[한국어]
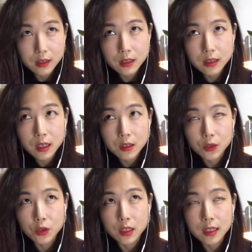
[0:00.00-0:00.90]
사,
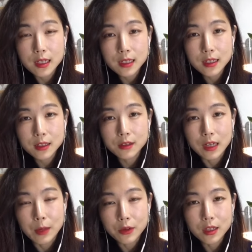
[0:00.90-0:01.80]
저도 이제 사진 같은 걸
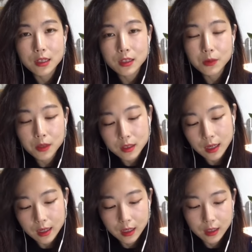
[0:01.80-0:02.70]
가볍게 찍으면서
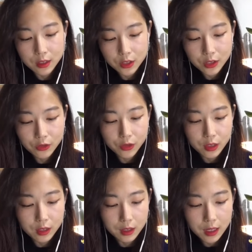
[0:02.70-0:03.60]
알게 된
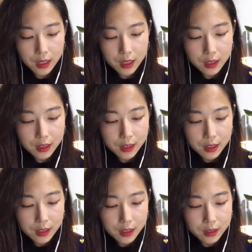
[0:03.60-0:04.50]
친구였는데
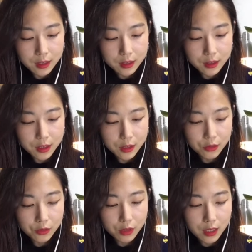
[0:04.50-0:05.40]
이제 그
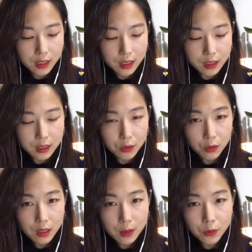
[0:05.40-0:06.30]
친구랑 같이
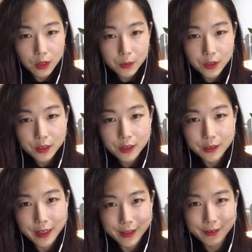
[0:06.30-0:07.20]
콜라보 하면서 네.